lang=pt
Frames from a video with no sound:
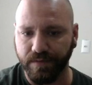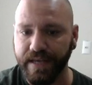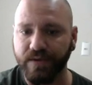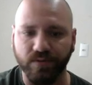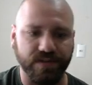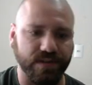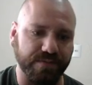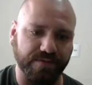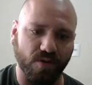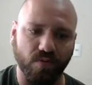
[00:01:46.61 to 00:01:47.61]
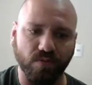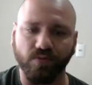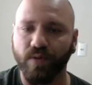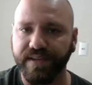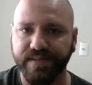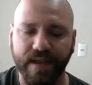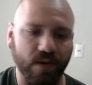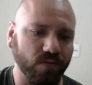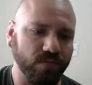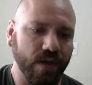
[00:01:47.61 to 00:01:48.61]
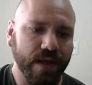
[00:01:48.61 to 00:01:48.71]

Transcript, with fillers: Linux, ele ficou com no SDA1